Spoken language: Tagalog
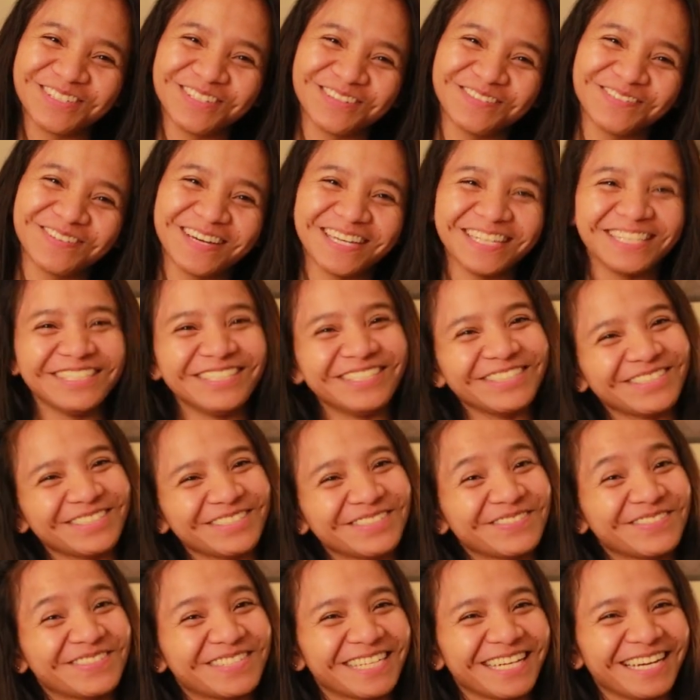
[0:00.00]
to my
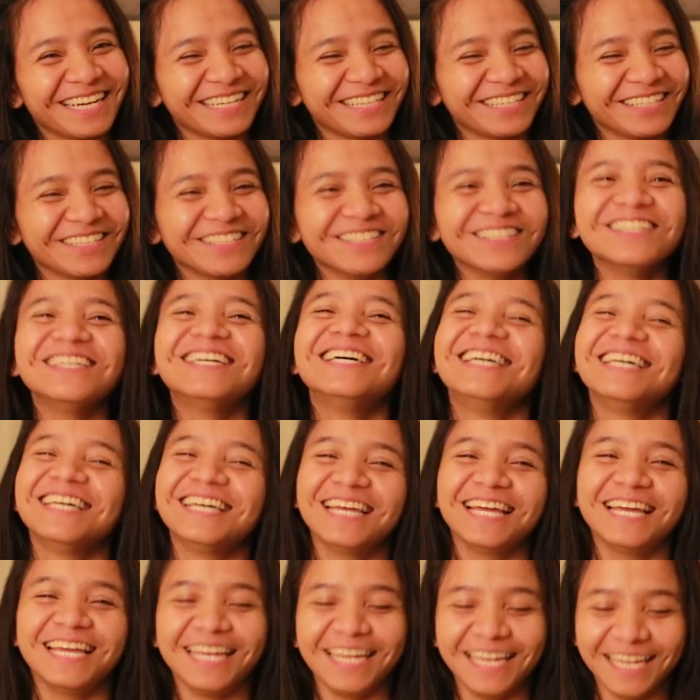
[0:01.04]
YouTube channel.
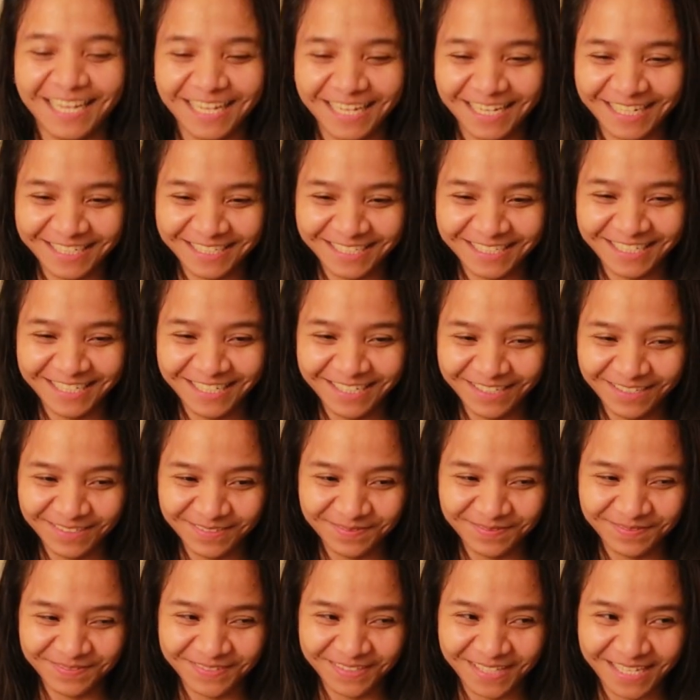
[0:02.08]
And
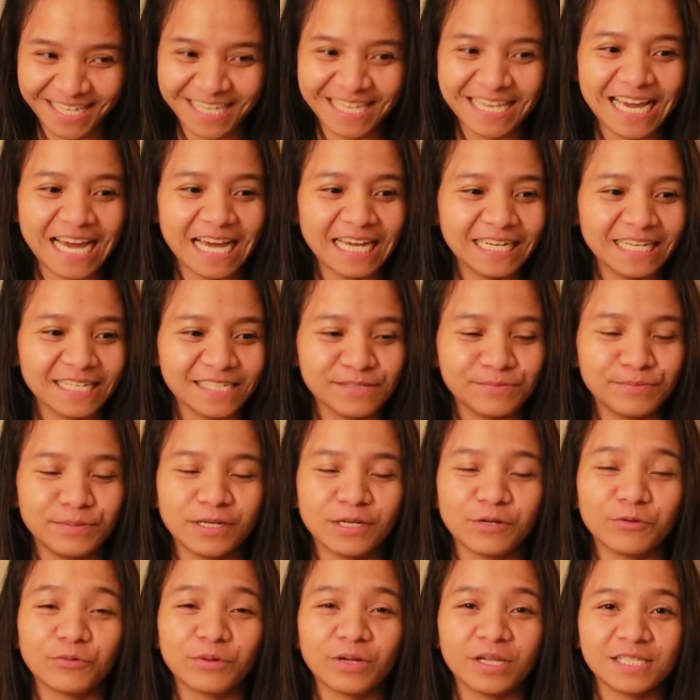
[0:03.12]
yeah, it has
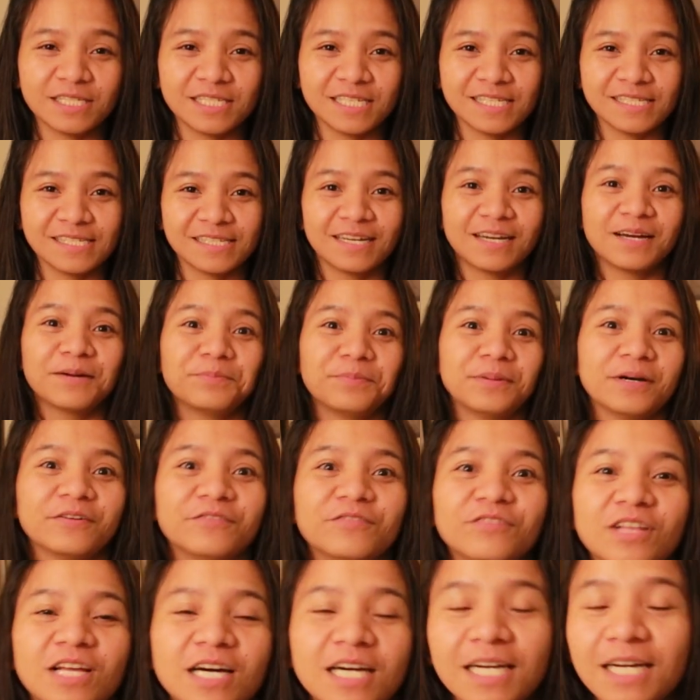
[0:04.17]
been a while since
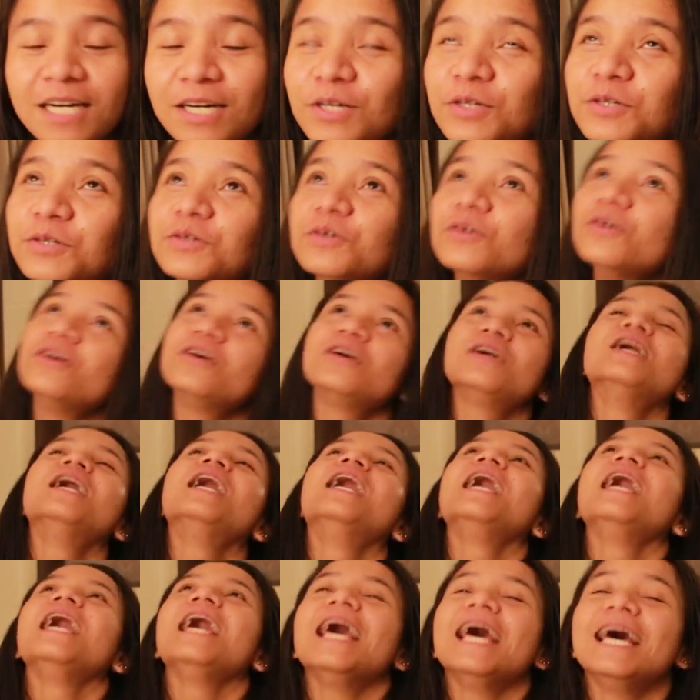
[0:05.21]
nakapag-vlog ako.
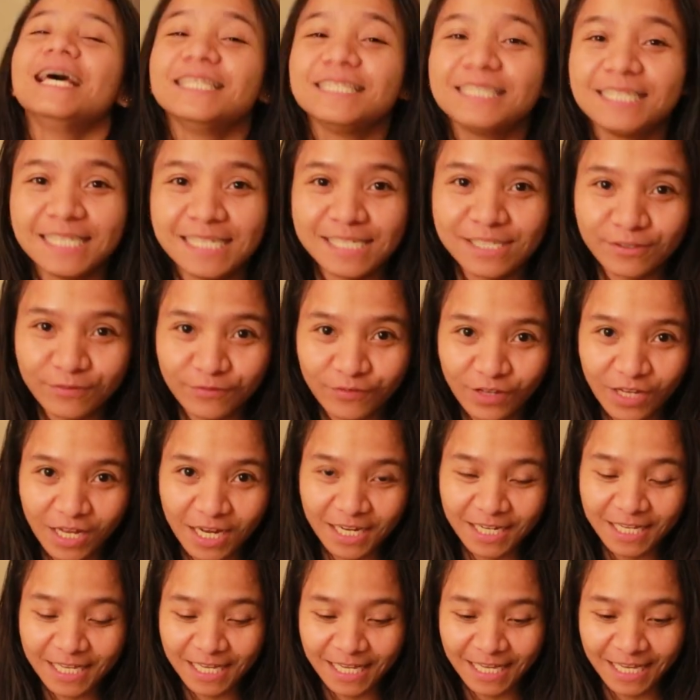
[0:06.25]
And this
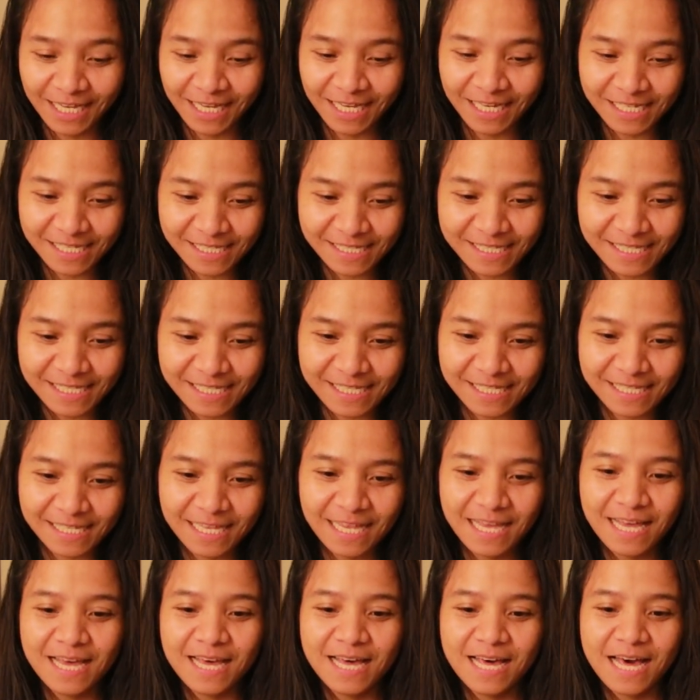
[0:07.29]
vlog is
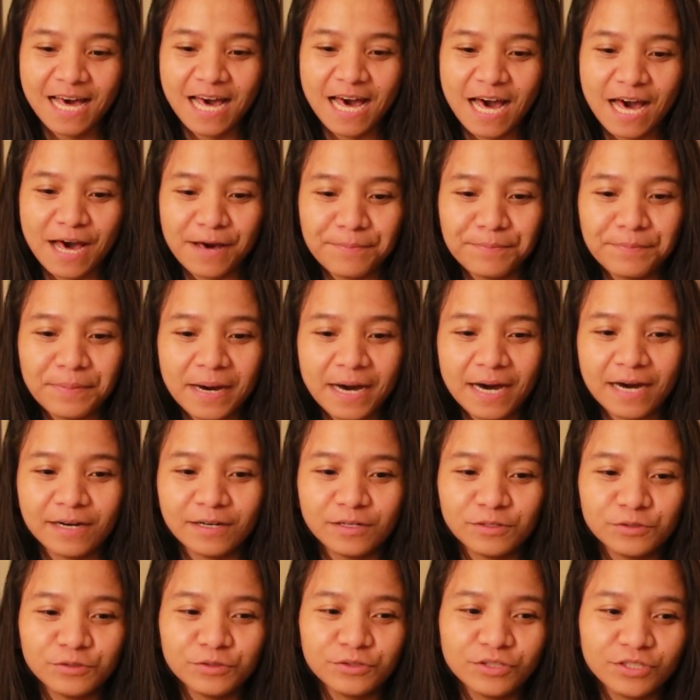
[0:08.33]

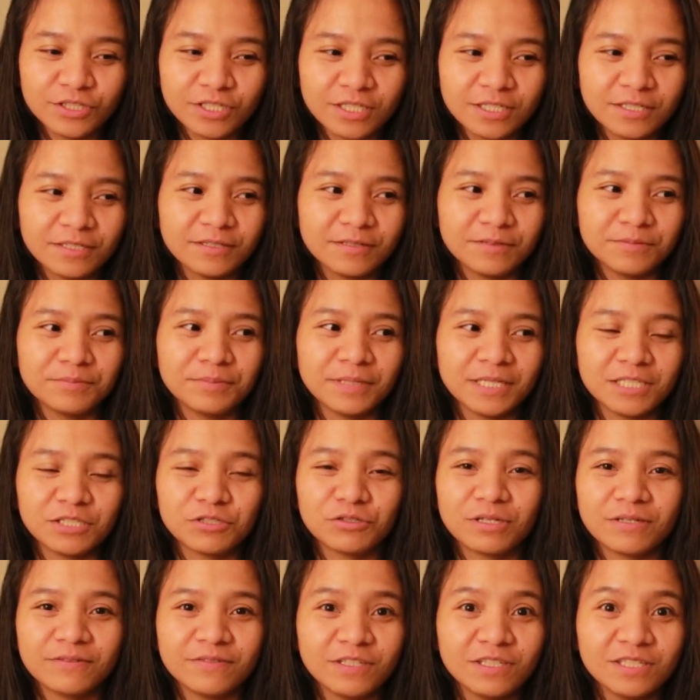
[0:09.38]
about my
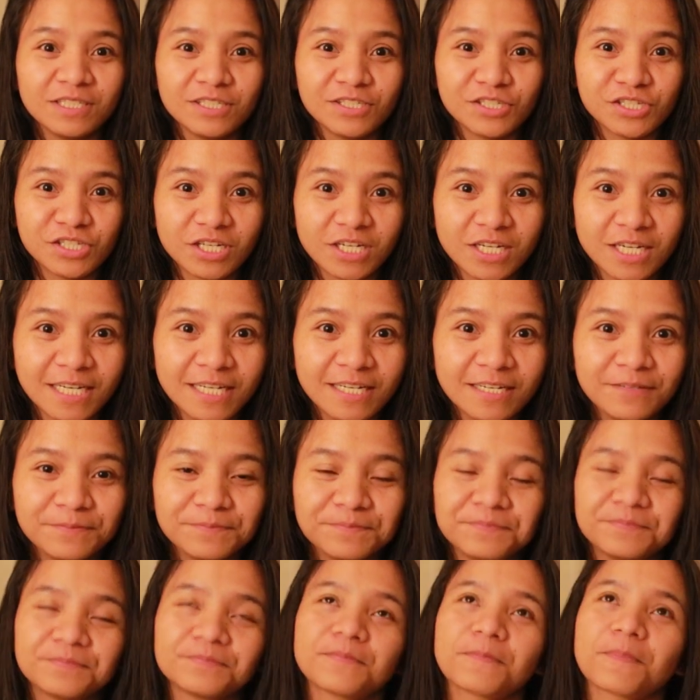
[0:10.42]
travel history
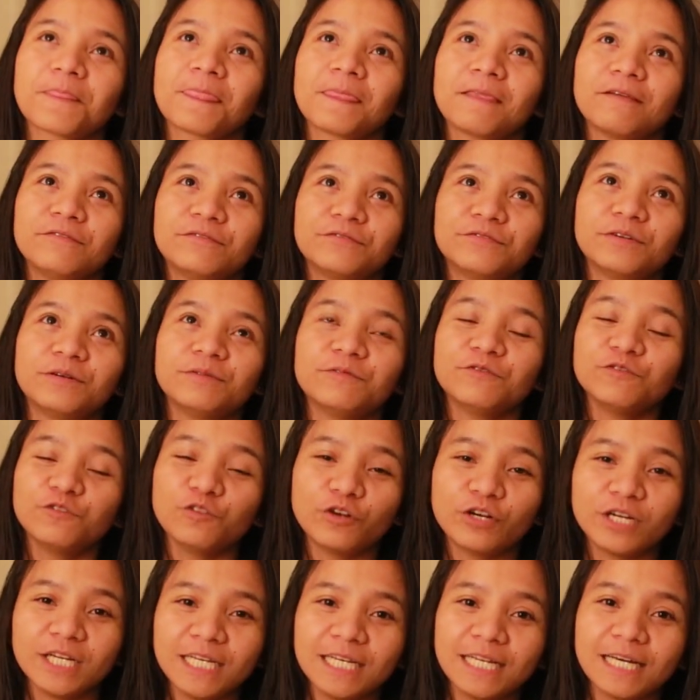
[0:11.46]
from
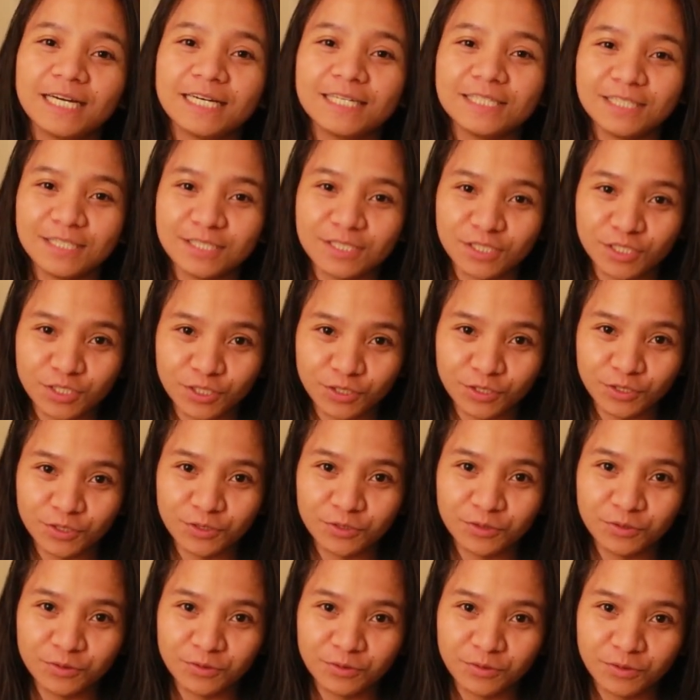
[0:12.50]
Florida
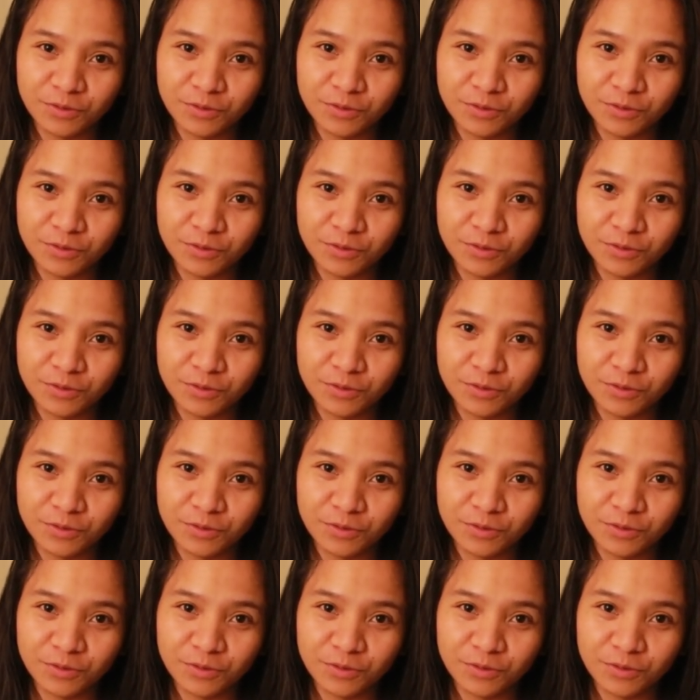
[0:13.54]
to